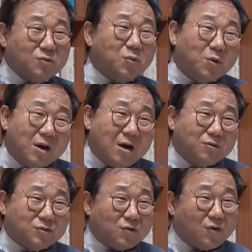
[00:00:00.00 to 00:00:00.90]
그
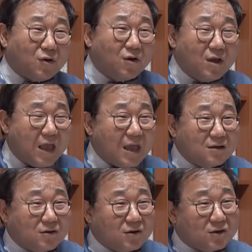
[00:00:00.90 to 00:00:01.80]
놀라운 또
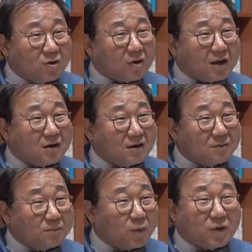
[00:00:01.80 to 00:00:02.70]
앵커의
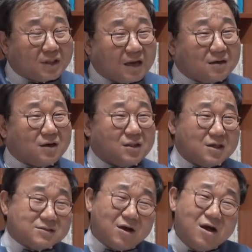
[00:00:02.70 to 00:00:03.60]
역할을 보였다는
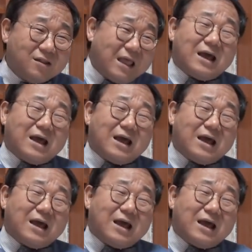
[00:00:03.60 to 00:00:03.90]
거에 대해서